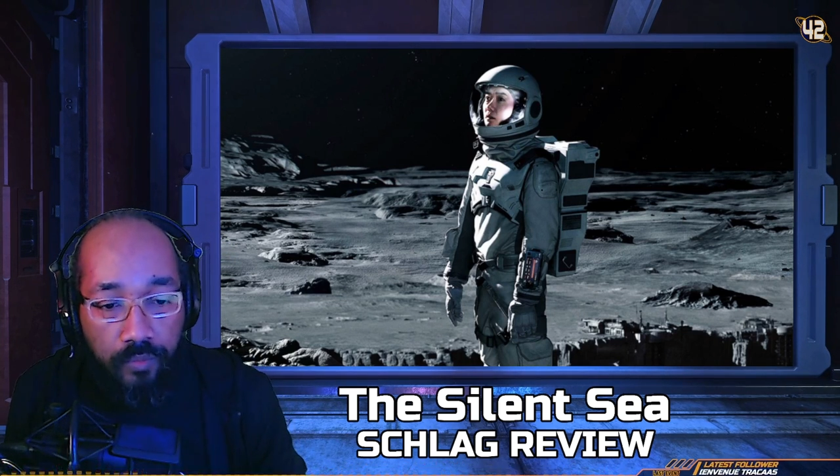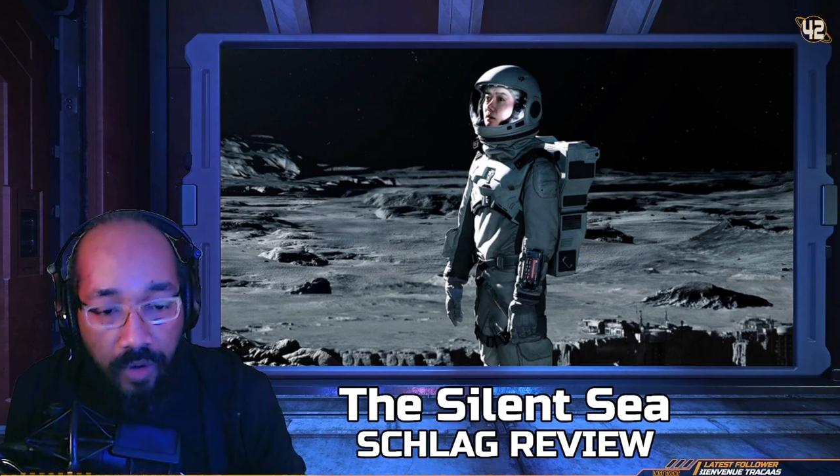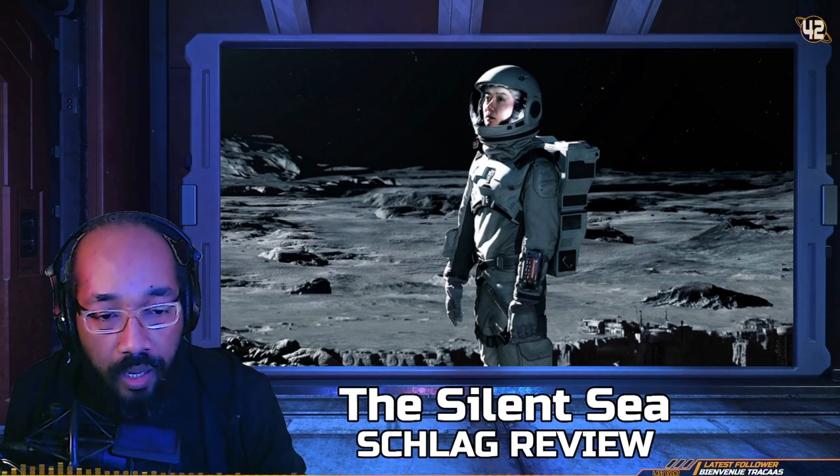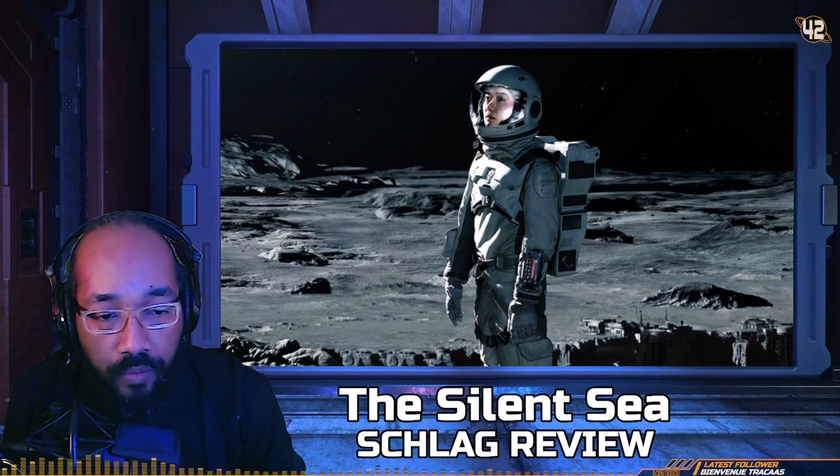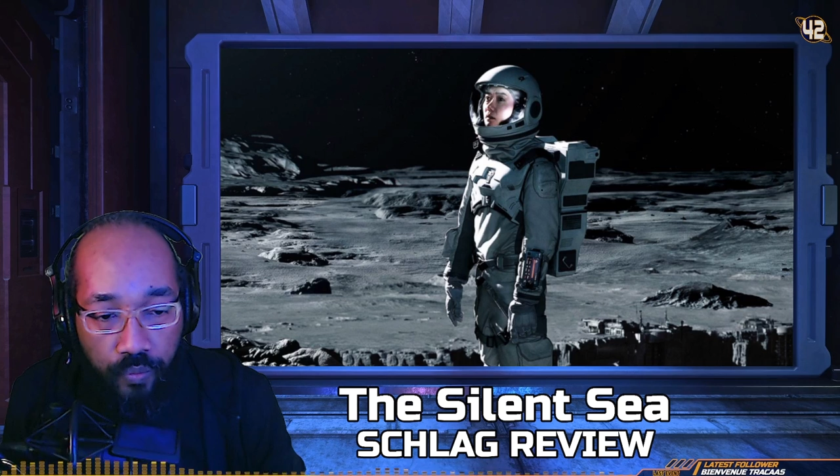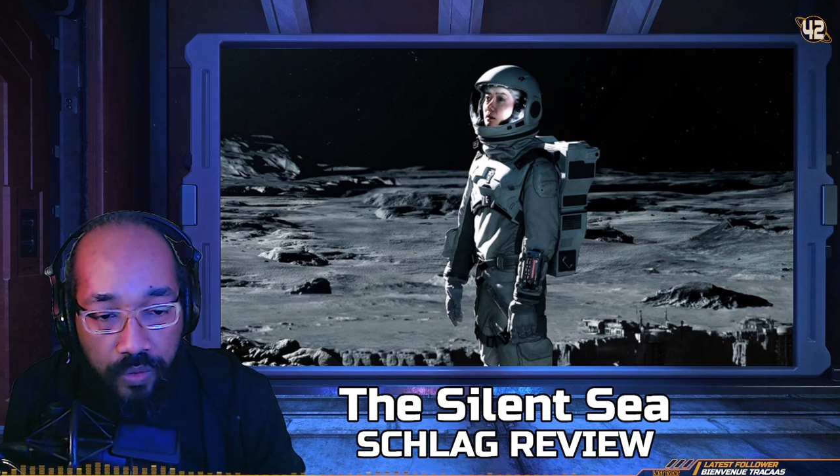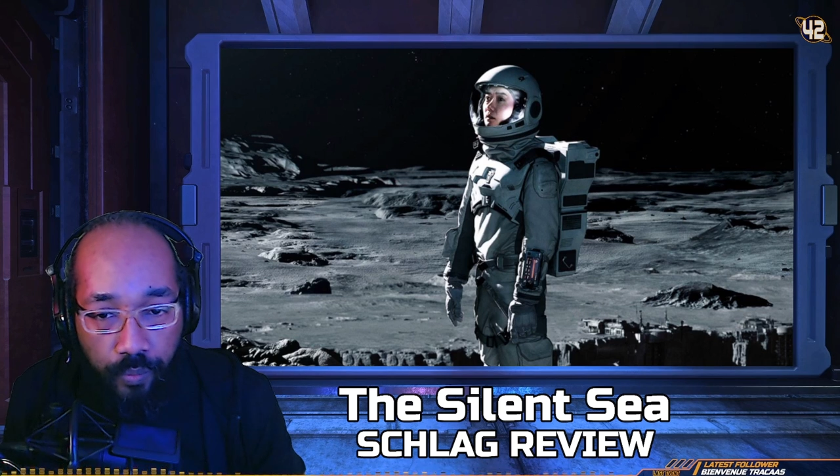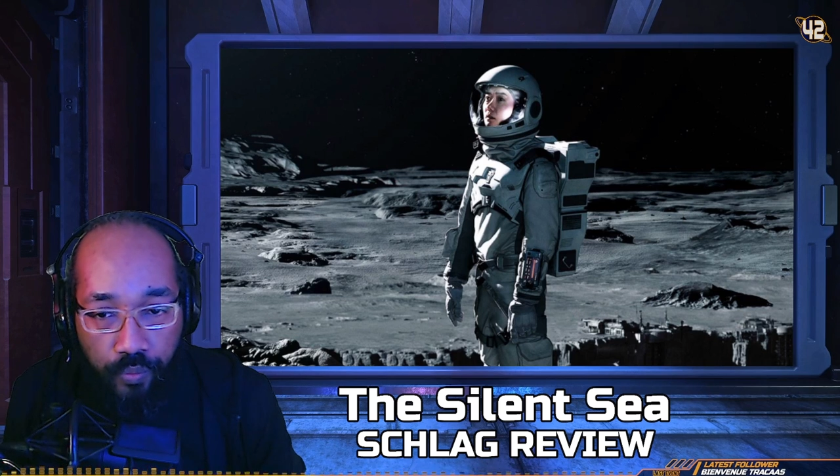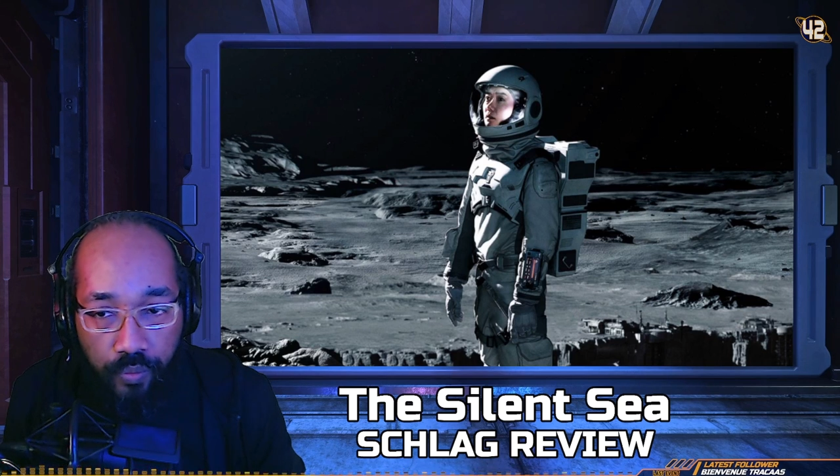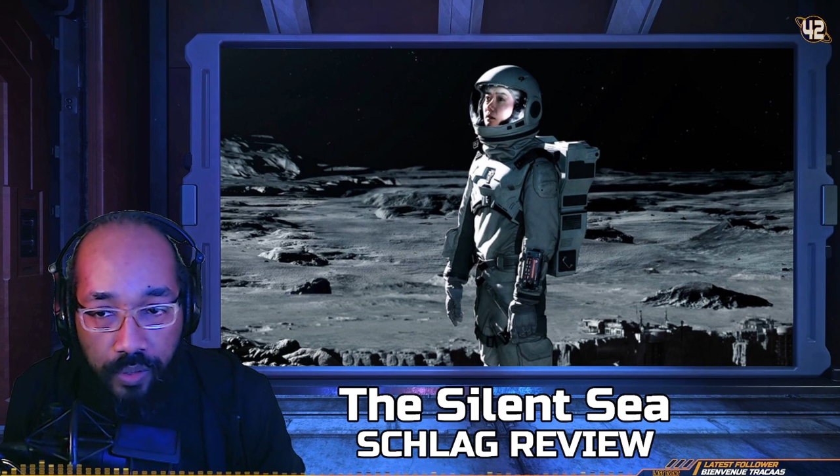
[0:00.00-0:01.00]
Voilà, tout
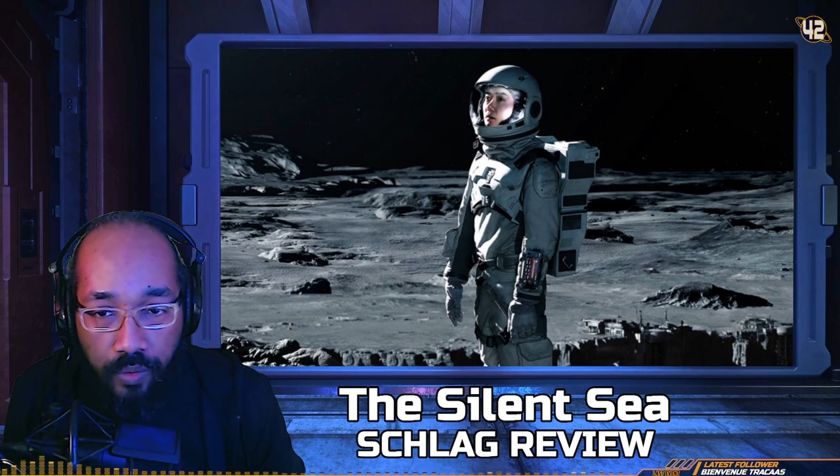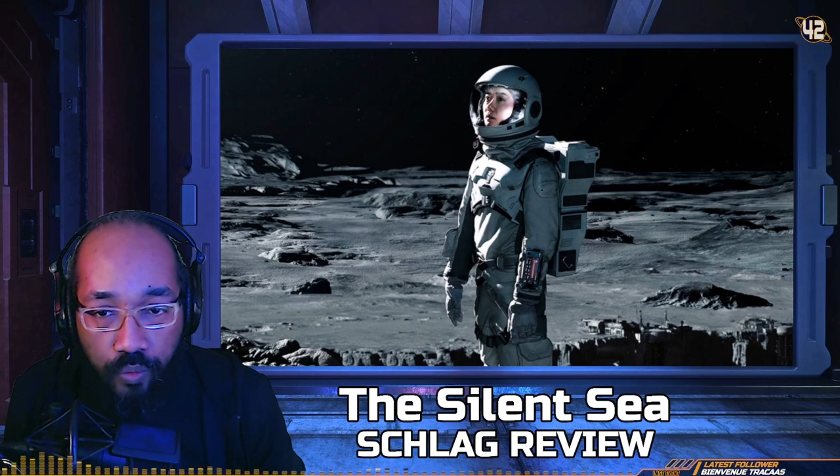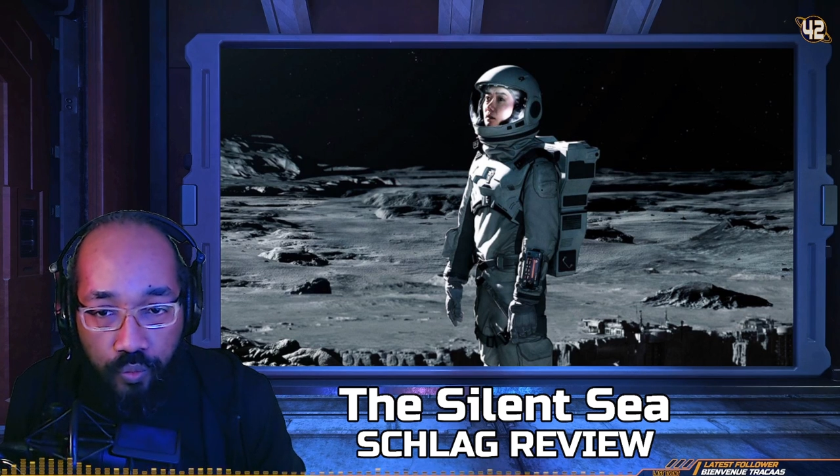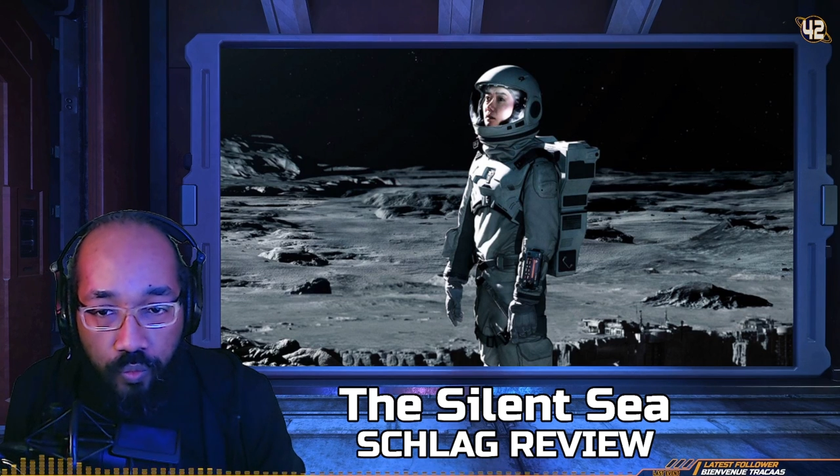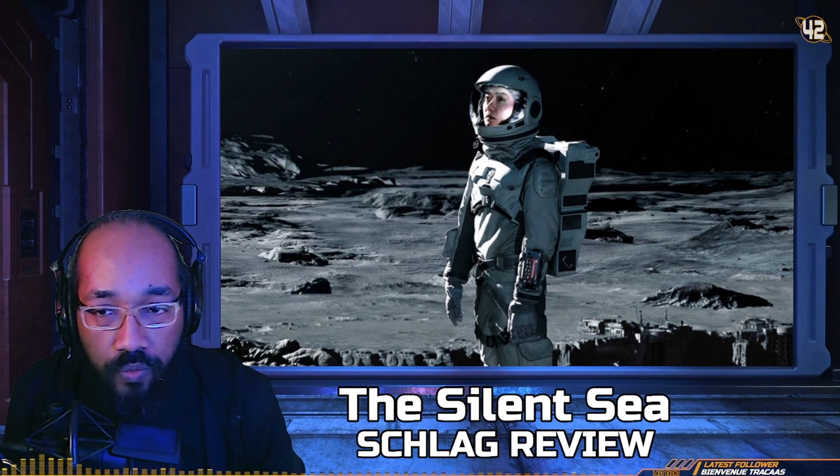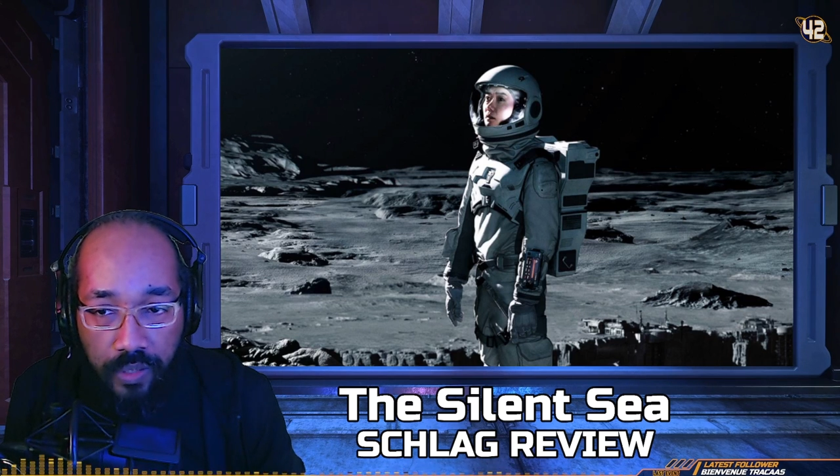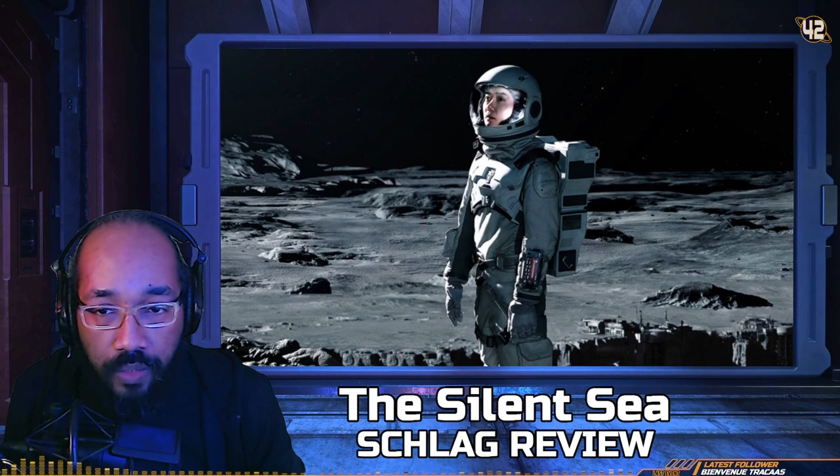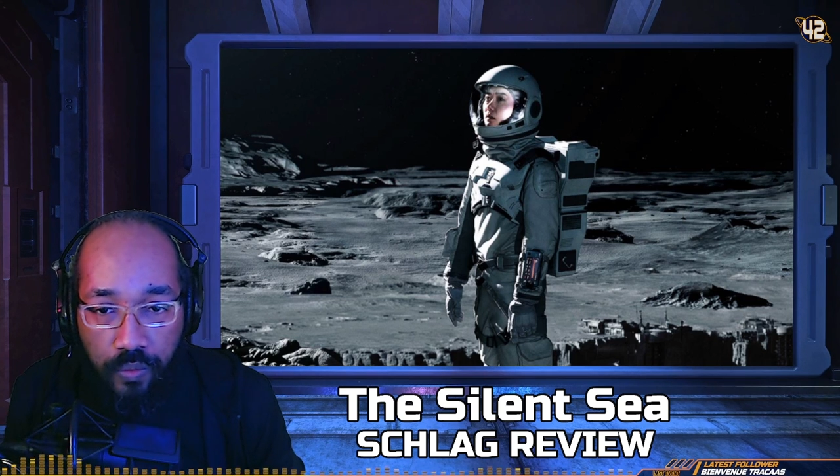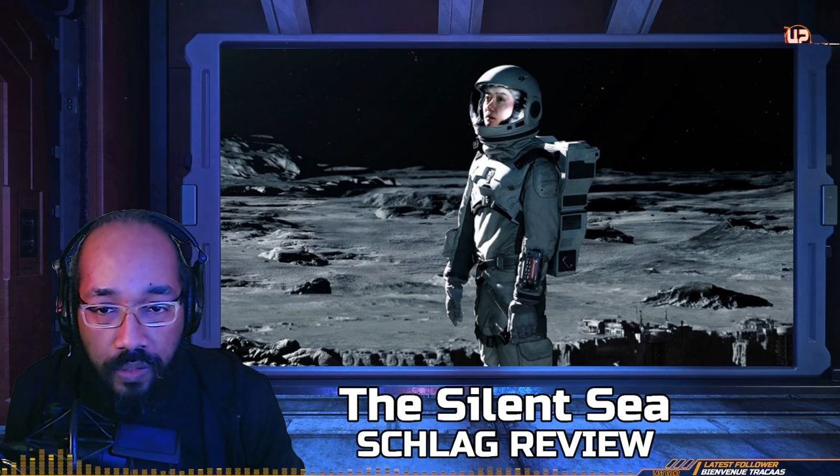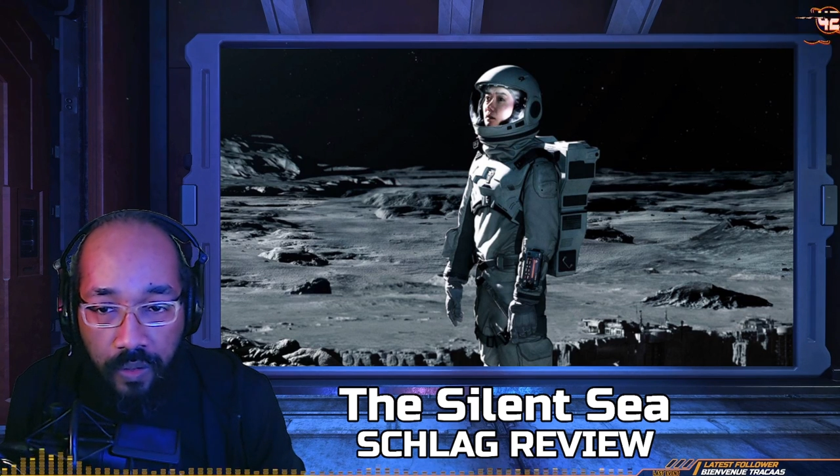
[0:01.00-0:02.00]
ça pour vous dire que je vous
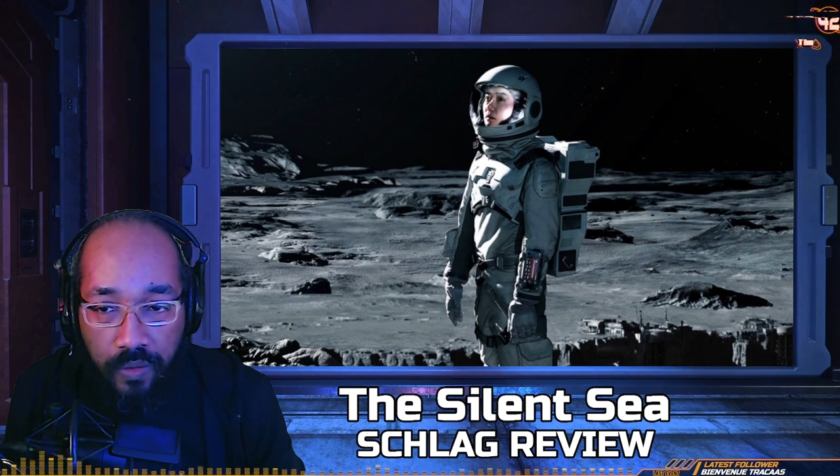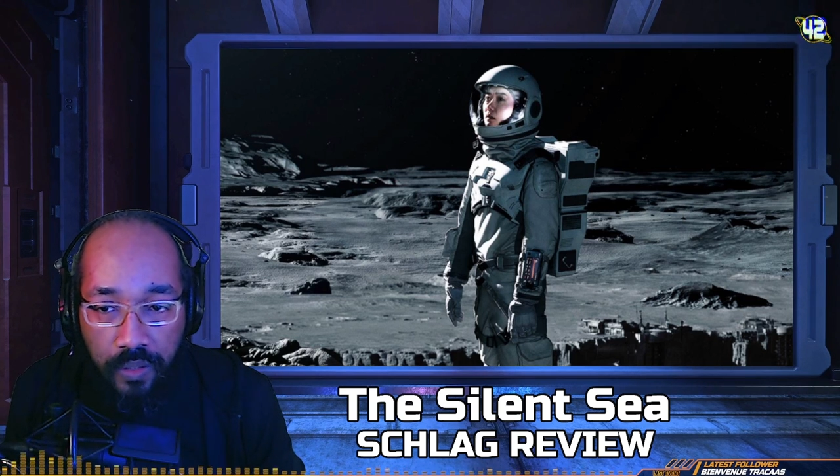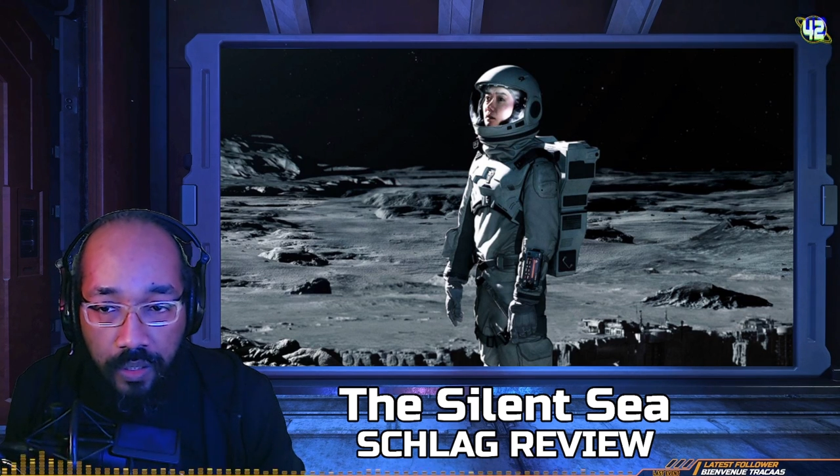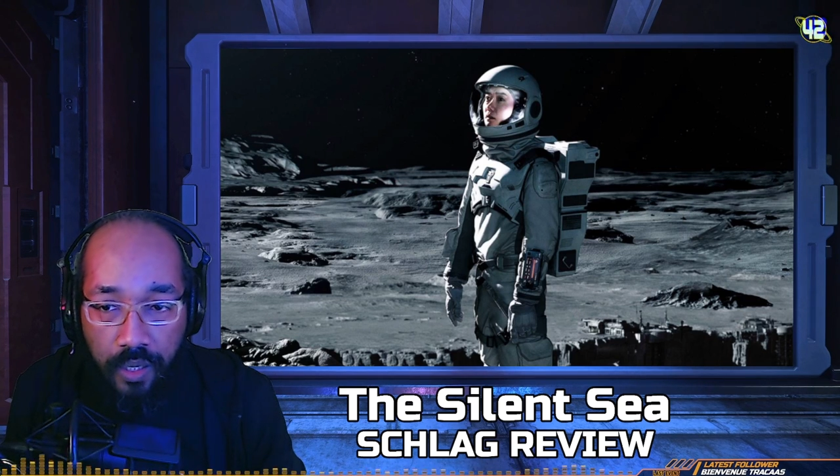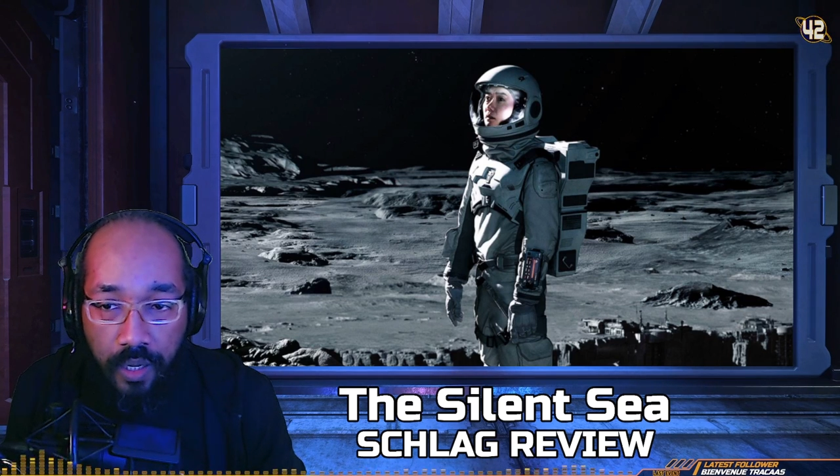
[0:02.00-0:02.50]
conseille The Silent